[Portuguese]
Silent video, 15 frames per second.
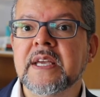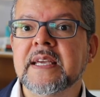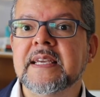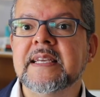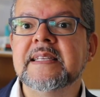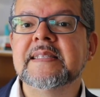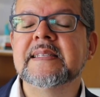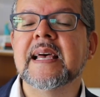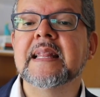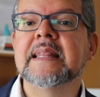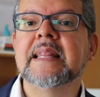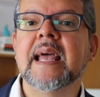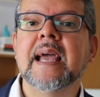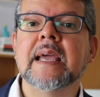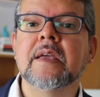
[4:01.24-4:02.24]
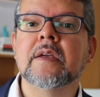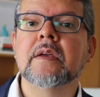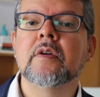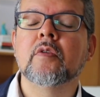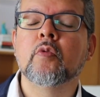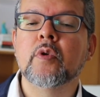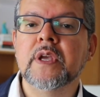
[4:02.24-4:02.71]
que se adeque
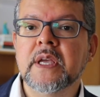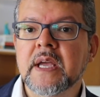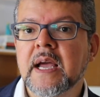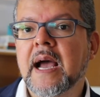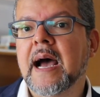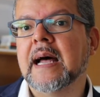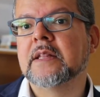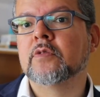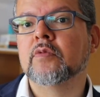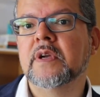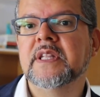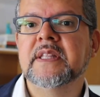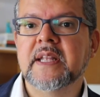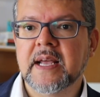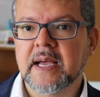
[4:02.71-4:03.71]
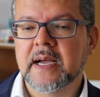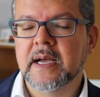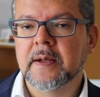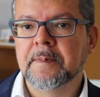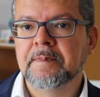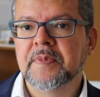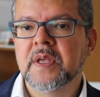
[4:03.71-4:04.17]
à tua
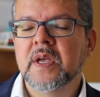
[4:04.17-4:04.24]
entrega.